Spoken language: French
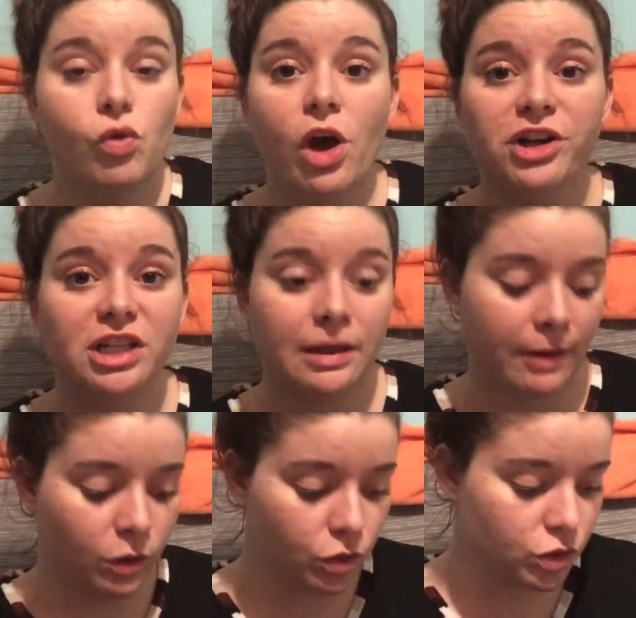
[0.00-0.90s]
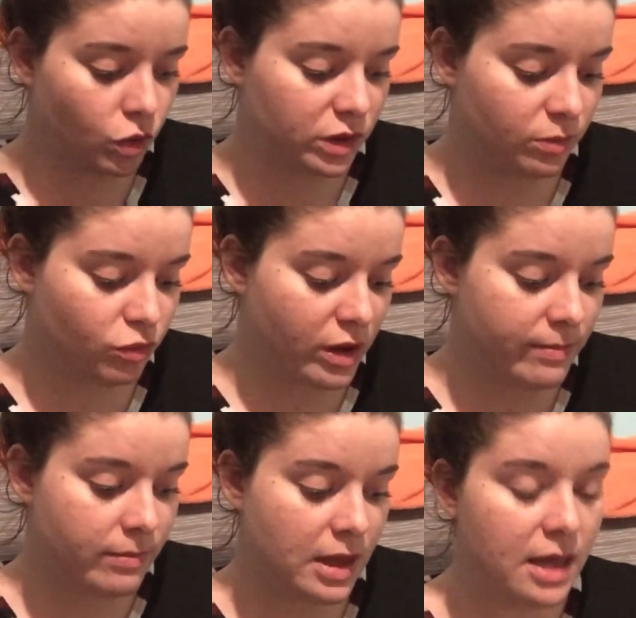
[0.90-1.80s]
couleurs, j'étais pas trop sûre au début, hein,
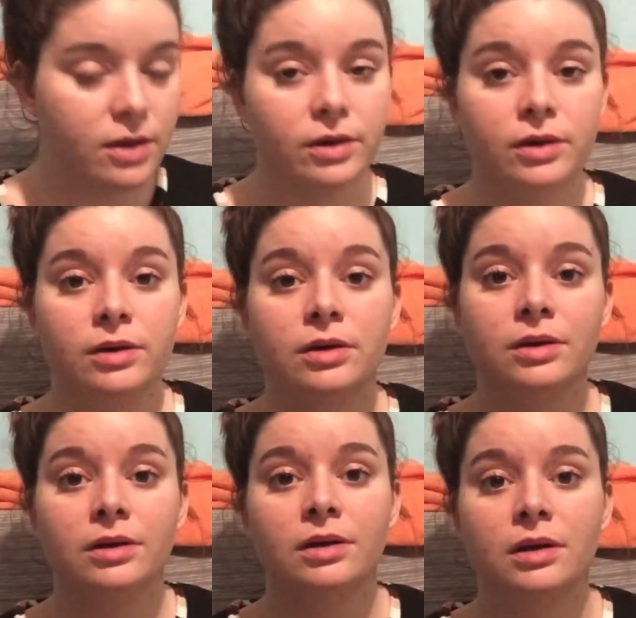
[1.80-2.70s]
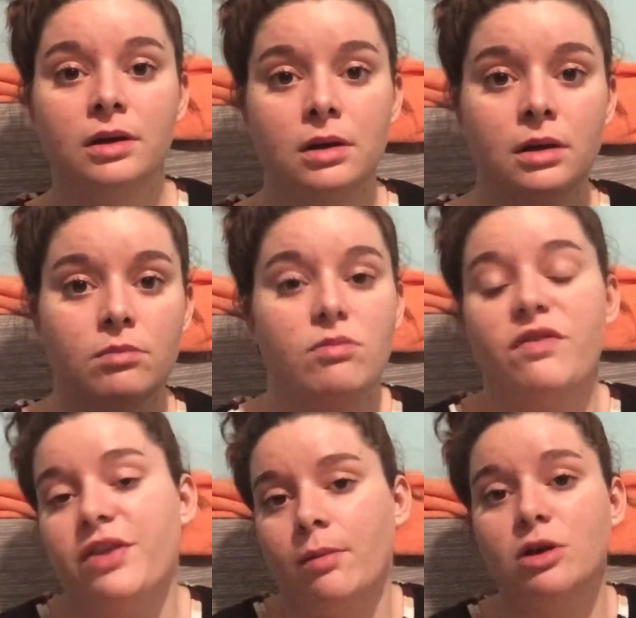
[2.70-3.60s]
mais, mais
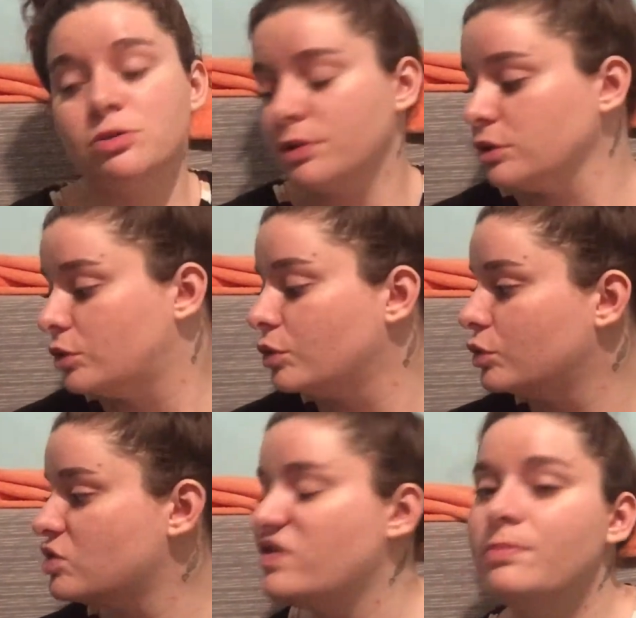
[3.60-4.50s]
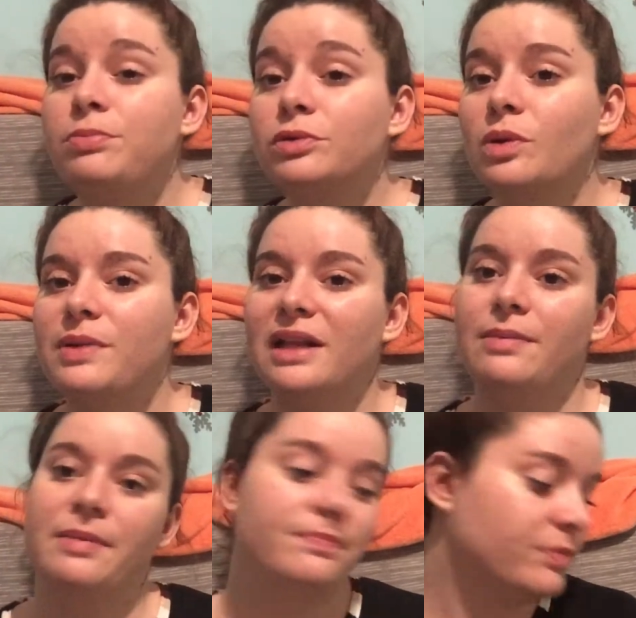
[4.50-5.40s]
finalement, je pense que je vais plutôt bien
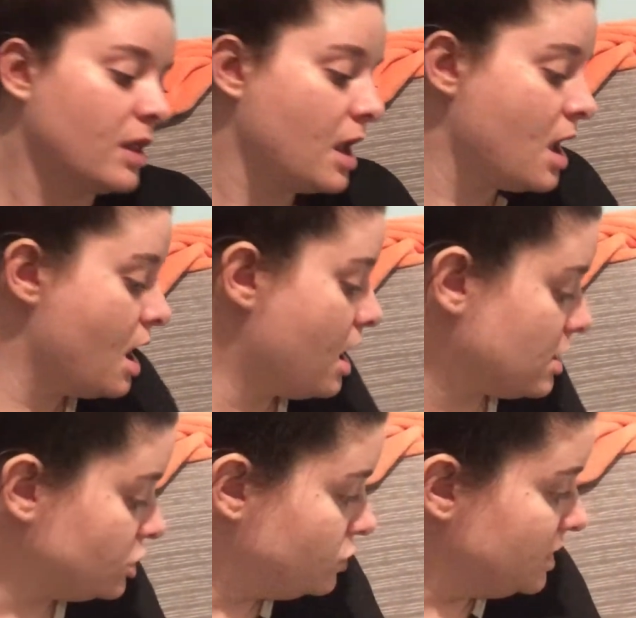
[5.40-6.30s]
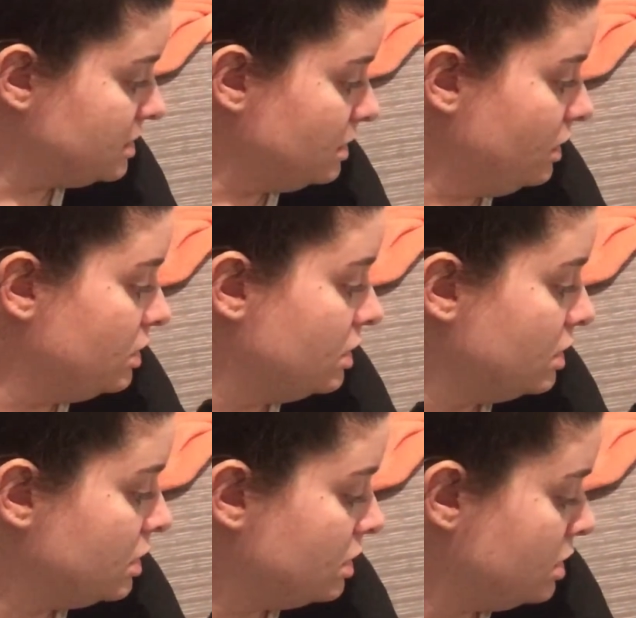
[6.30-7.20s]
aimer. Ensuite,
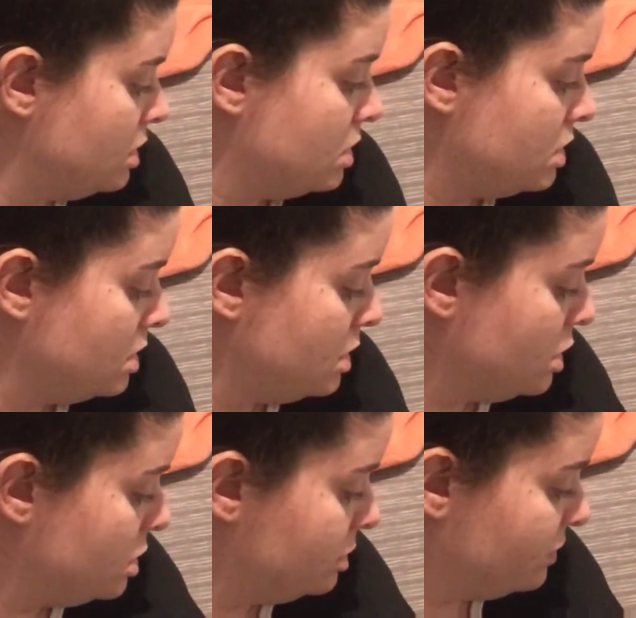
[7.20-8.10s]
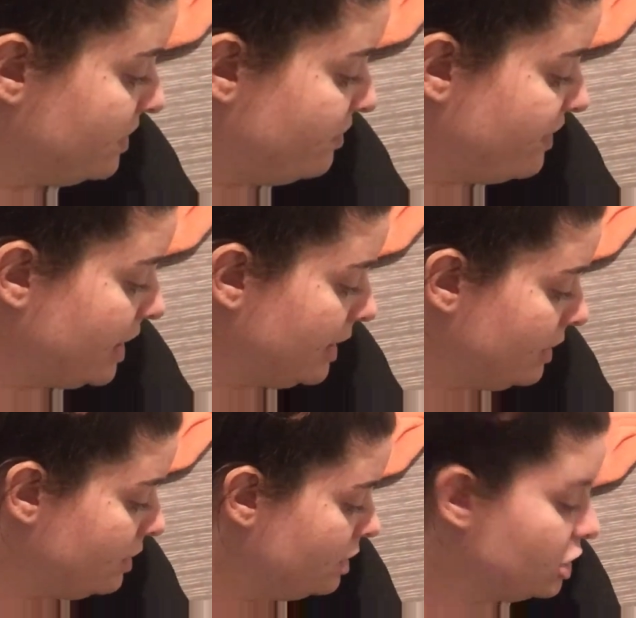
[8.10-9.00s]
je vais faire,
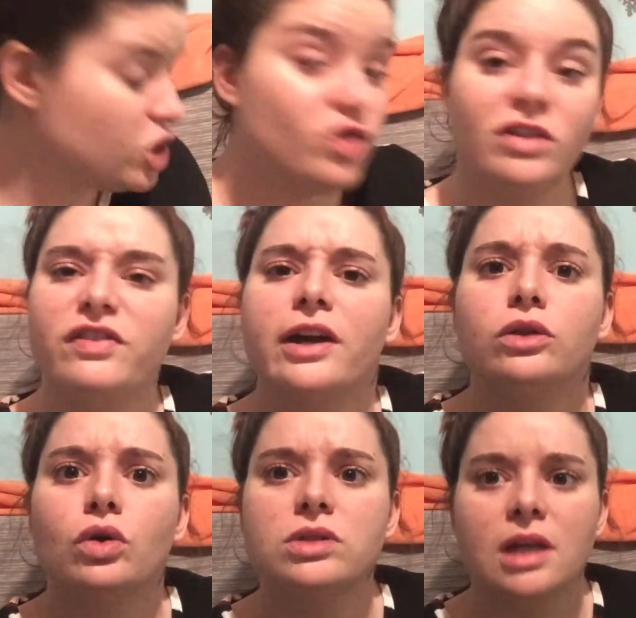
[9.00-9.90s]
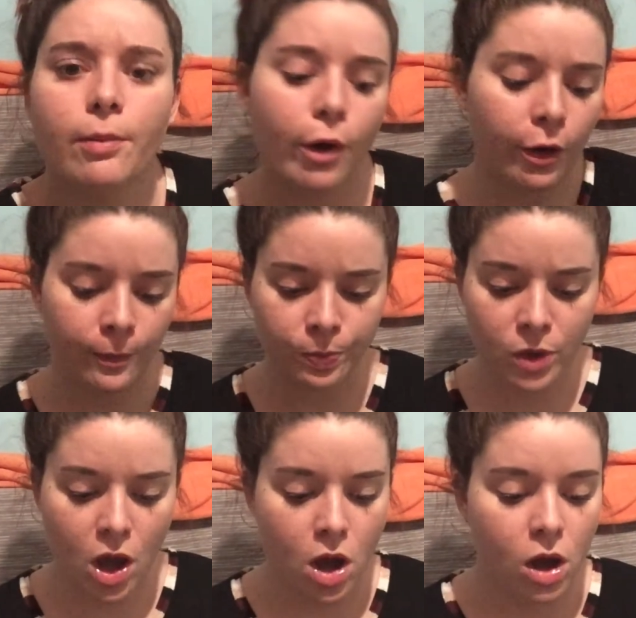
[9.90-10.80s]
je vais faire Nose d'abord.
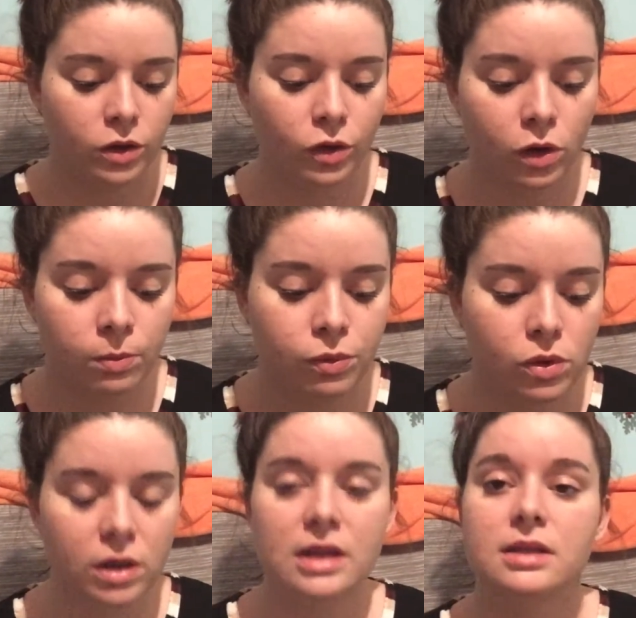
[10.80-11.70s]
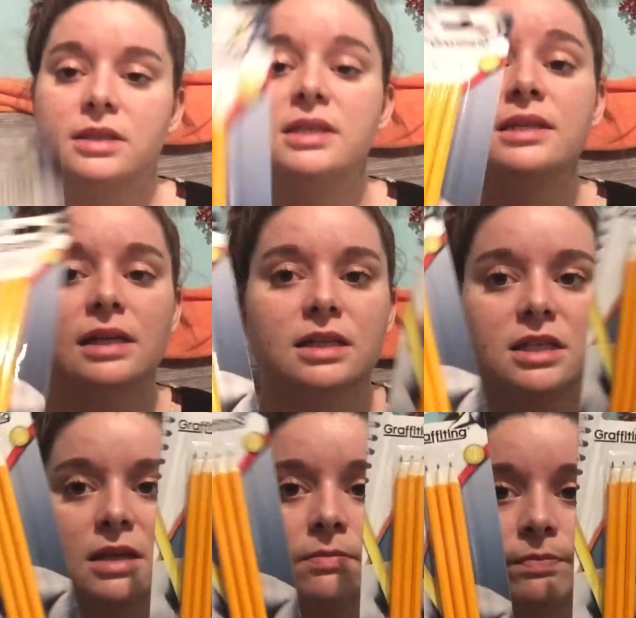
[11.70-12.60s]
Donc pour 10
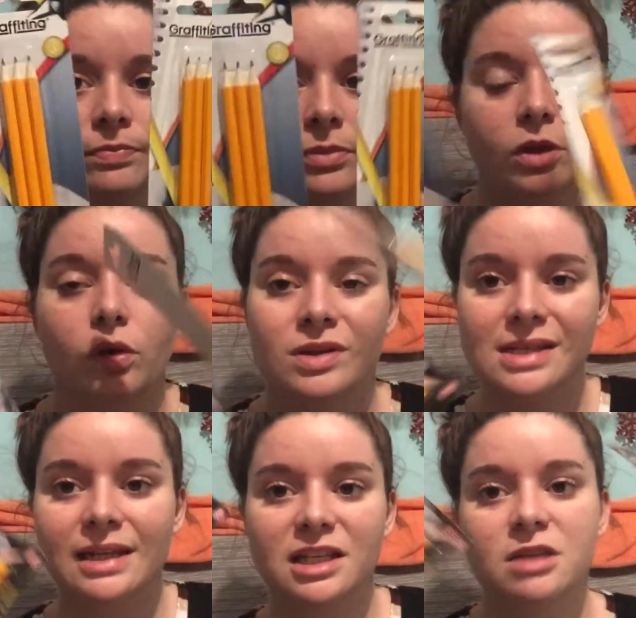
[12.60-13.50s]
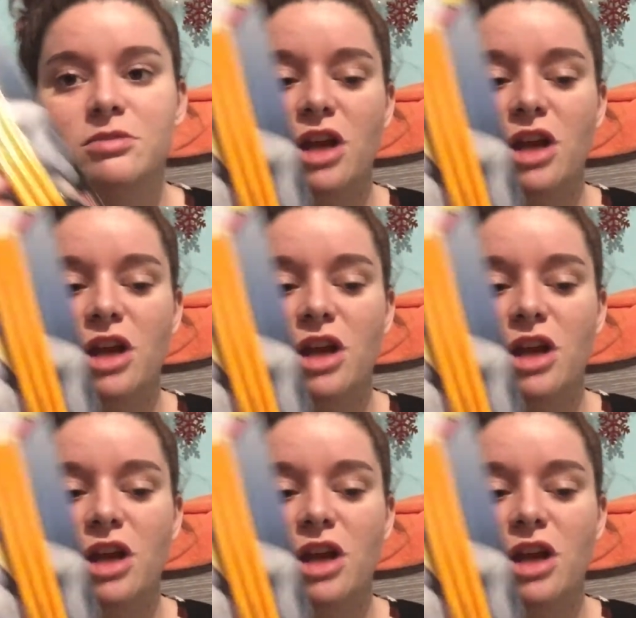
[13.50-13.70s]
centimes, donc 10 centimes